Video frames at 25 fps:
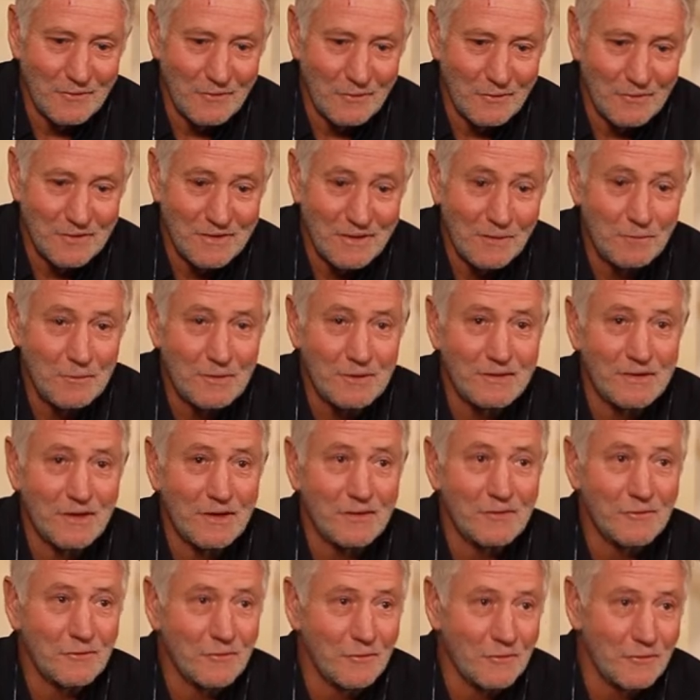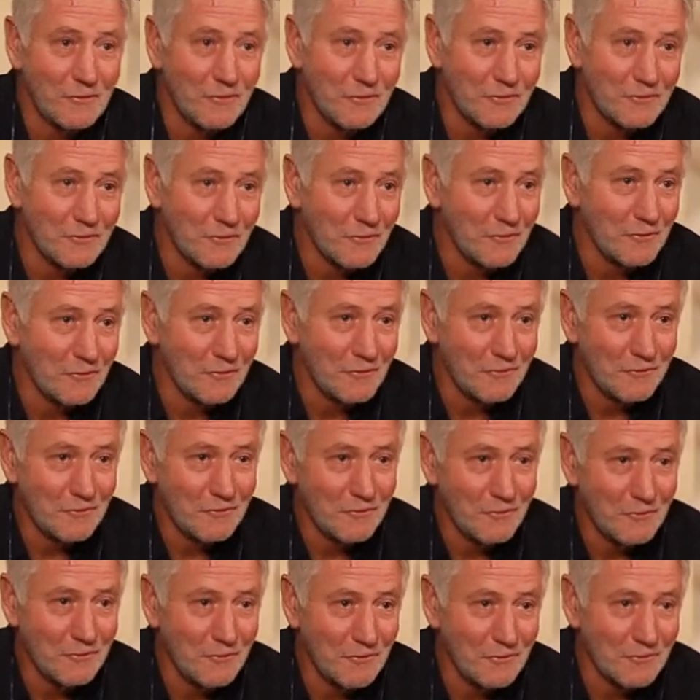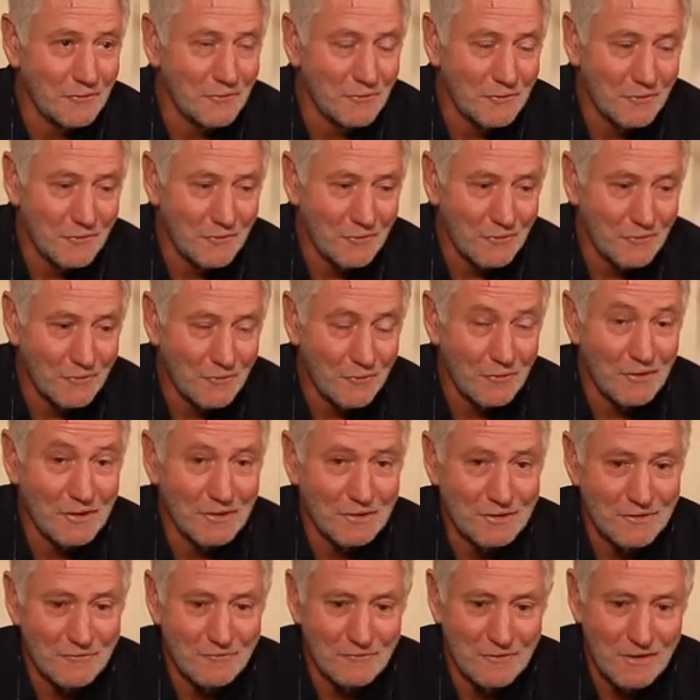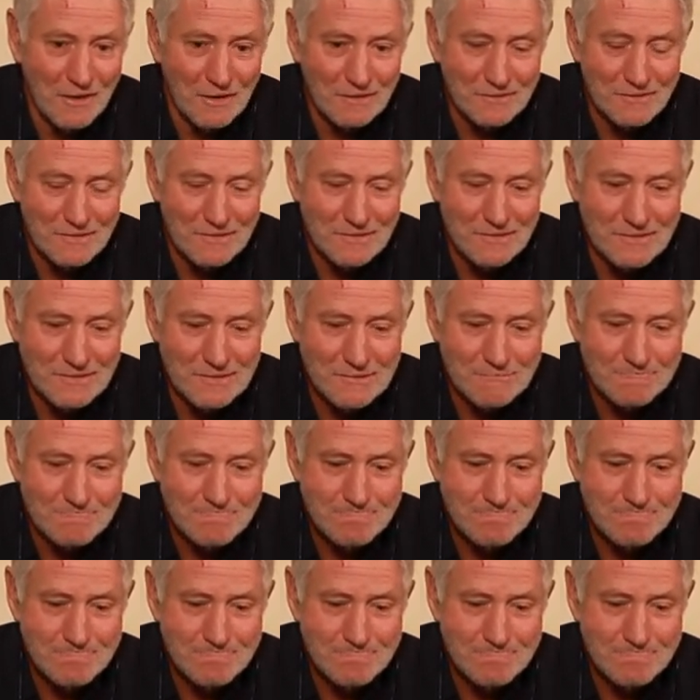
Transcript: le capitaine de notre, de notre collectif d'artistes,